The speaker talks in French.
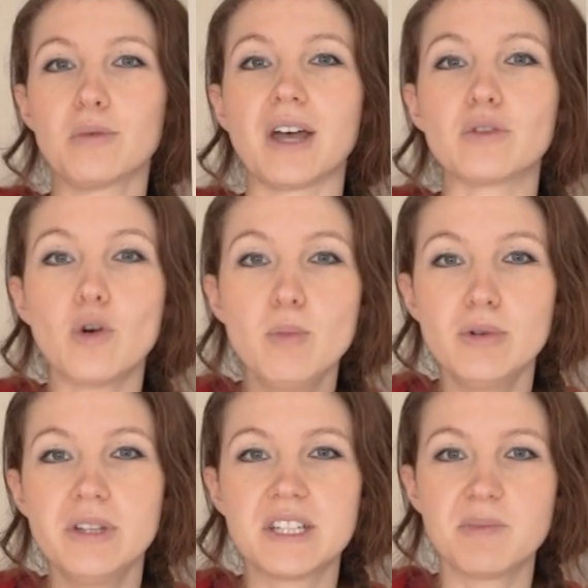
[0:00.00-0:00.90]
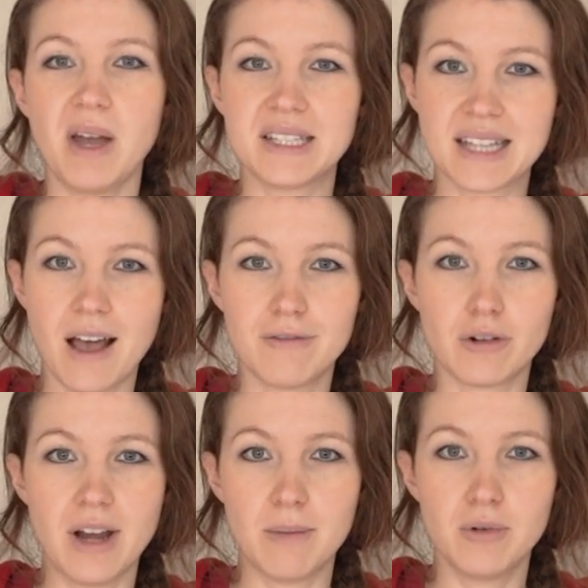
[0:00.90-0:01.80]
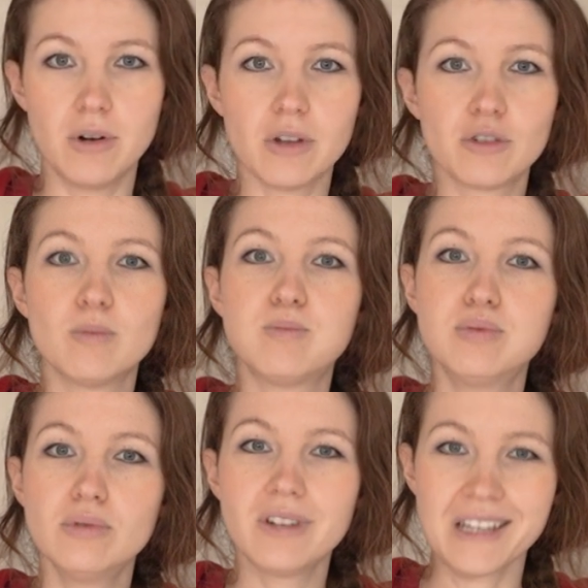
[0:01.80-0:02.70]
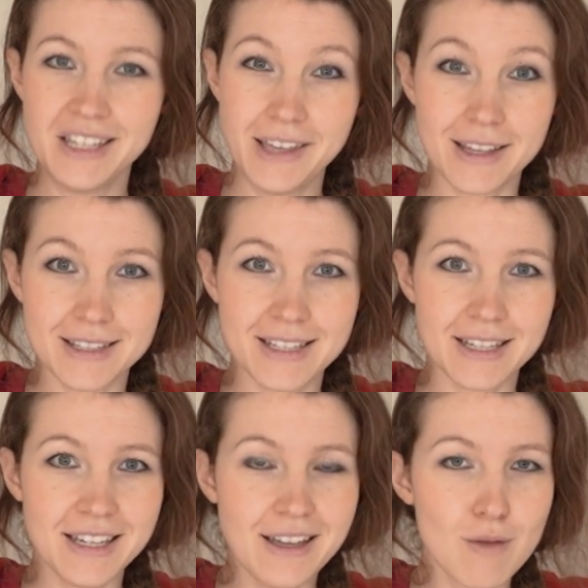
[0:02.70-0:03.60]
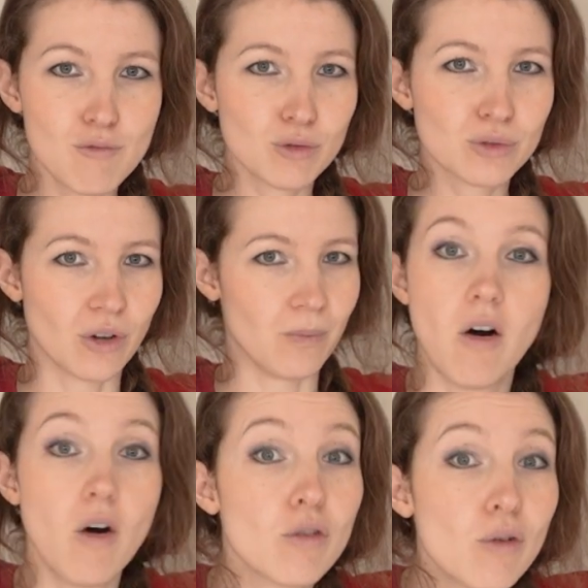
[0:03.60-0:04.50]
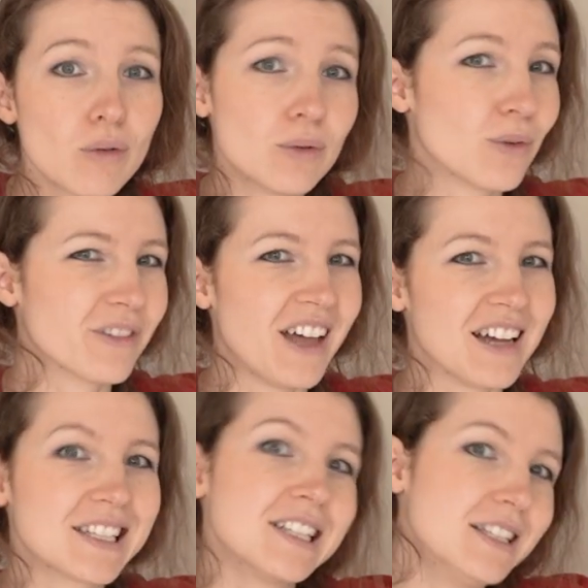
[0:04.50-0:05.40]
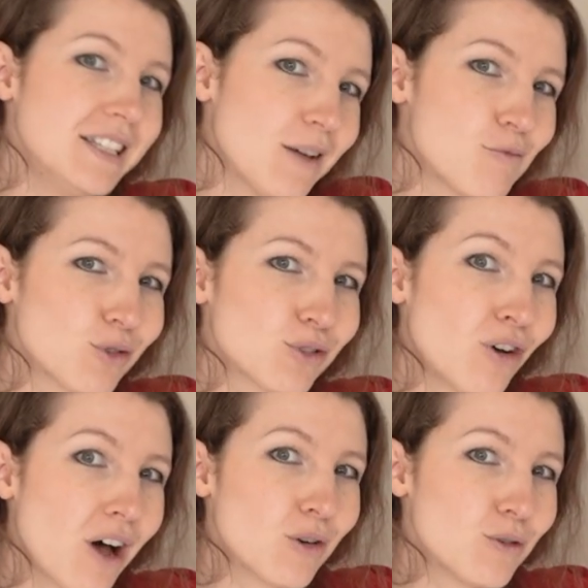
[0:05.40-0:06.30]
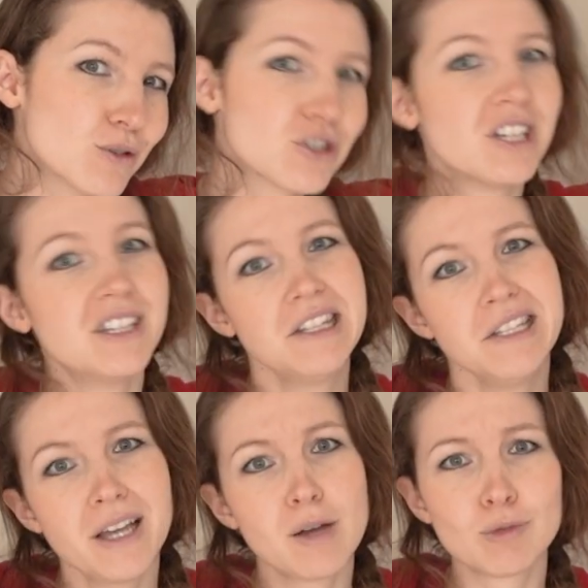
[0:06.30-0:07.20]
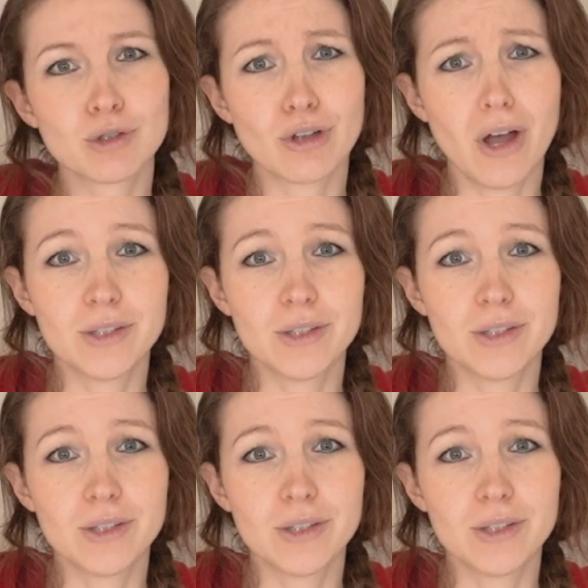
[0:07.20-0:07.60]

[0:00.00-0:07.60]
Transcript: on a trop peu d'espace avant la porte pour y insérer un montant. En gros, on n'a ni un montant à gauche, ni un montant à